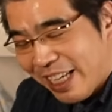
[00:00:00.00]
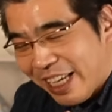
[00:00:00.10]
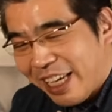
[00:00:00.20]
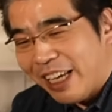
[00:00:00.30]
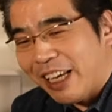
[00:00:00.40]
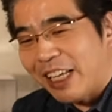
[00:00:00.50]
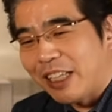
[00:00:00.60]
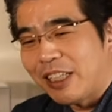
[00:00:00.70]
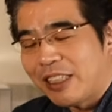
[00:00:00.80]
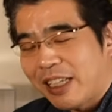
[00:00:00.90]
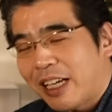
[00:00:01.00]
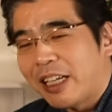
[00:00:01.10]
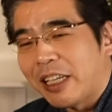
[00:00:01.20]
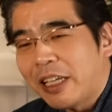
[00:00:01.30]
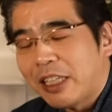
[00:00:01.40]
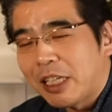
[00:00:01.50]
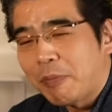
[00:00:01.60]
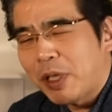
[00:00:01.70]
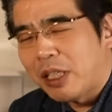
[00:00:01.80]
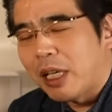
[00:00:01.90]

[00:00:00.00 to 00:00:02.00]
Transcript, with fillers: えー、いずれかがねやっぱりい